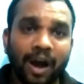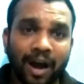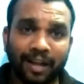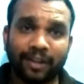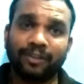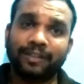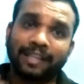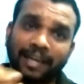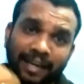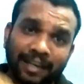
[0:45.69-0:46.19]

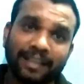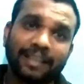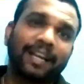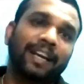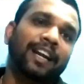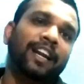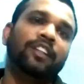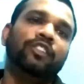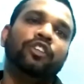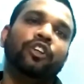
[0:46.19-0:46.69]
அதாவது எனக்கு
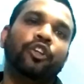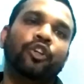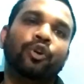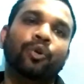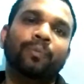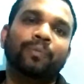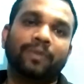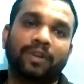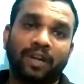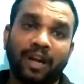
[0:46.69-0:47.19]
தான் எல்லாம்
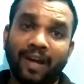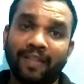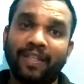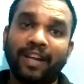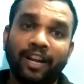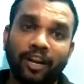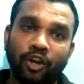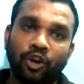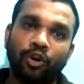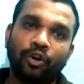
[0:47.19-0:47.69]
தெரியும் நான்
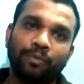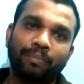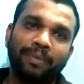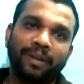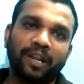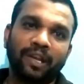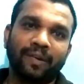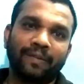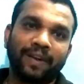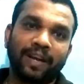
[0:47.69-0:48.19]
தான் எல்லாரோட
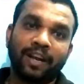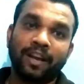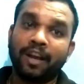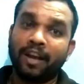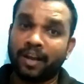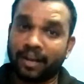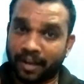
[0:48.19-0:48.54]
பெரியவன்